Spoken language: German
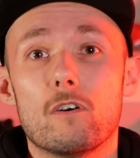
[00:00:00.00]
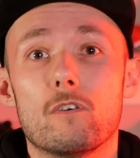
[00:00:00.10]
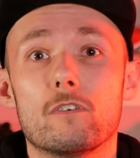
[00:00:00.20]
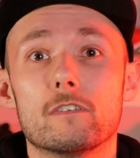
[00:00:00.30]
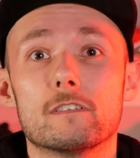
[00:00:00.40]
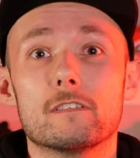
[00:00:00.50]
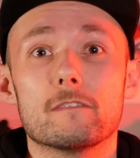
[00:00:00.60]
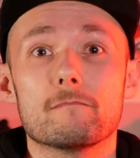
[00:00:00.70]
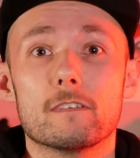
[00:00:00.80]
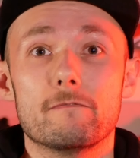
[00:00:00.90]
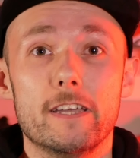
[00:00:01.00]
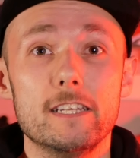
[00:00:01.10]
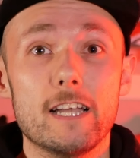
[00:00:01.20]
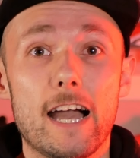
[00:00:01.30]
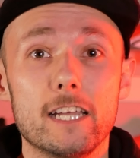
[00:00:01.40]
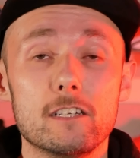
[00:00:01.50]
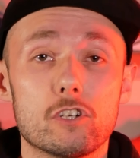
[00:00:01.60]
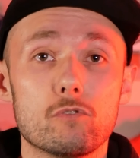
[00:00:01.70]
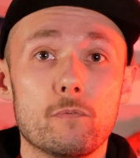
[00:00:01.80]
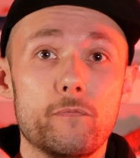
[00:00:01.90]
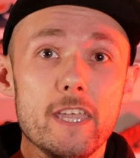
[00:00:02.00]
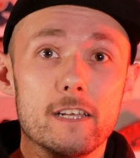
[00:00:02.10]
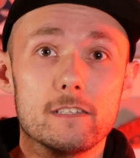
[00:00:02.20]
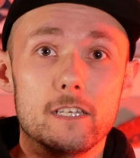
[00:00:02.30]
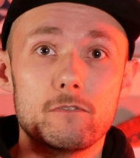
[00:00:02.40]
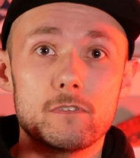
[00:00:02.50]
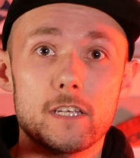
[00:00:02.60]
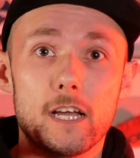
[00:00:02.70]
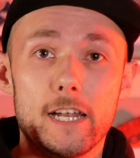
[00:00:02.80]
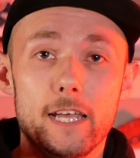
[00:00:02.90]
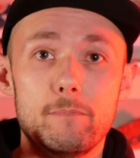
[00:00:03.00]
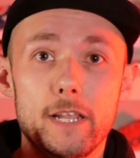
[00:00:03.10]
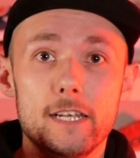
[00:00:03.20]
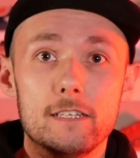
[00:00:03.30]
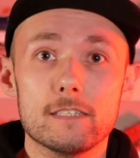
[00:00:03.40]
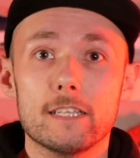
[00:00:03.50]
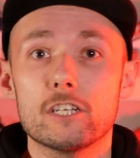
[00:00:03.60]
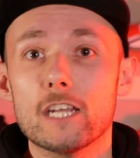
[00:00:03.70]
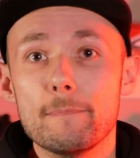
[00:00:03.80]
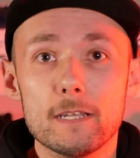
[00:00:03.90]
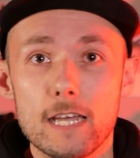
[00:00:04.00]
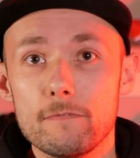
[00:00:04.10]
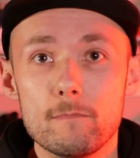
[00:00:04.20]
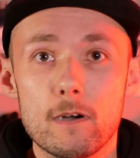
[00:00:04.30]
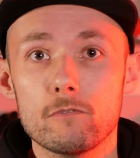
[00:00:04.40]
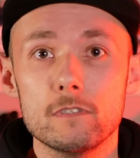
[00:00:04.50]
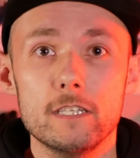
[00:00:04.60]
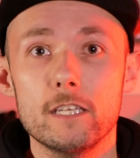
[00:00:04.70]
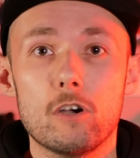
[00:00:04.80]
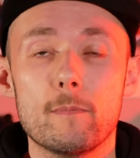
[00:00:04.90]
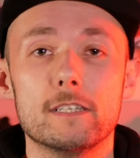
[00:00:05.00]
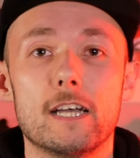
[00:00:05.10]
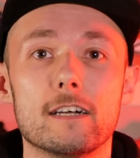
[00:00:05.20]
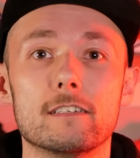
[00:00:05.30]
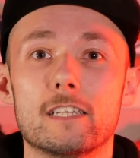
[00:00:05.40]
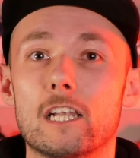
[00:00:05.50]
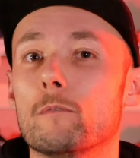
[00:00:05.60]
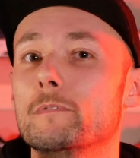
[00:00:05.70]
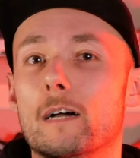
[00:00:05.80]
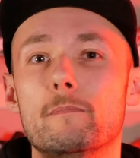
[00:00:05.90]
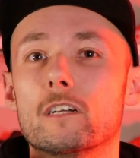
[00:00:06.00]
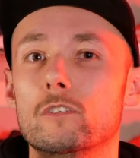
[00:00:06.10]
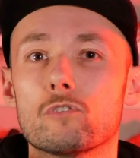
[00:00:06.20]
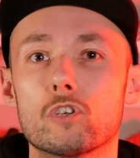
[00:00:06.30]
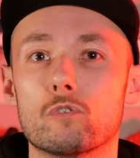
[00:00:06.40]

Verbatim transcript: Und wenn dir ein Schuh fehlt in unserer kleinen Playlist, dann schreib das einfach mal unten in die Kommentare. Ich glaube, die haben hier genug